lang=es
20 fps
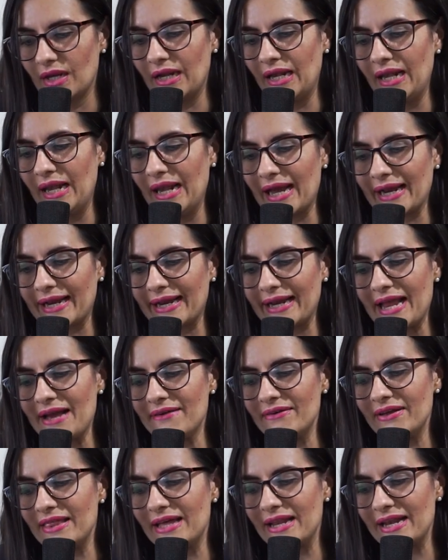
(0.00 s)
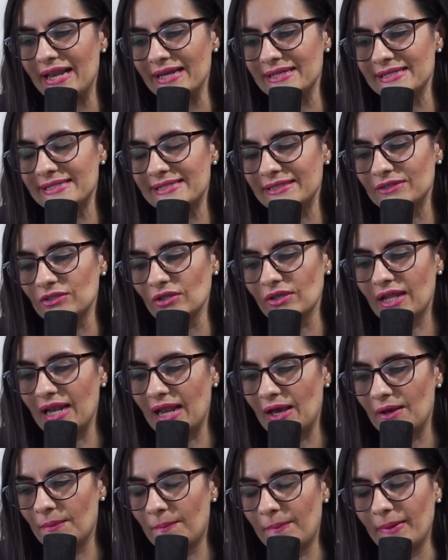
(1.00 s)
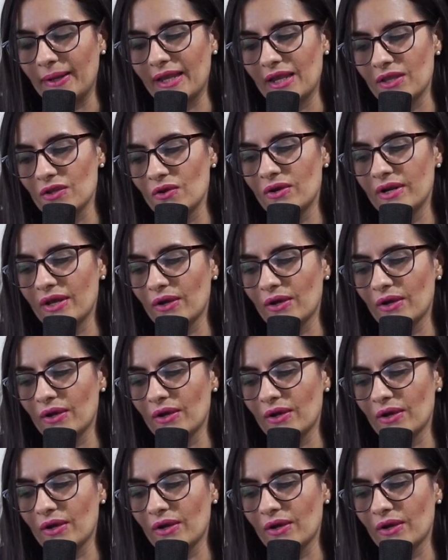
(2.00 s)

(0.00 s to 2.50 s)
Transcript: La clave del éxito de los pequeños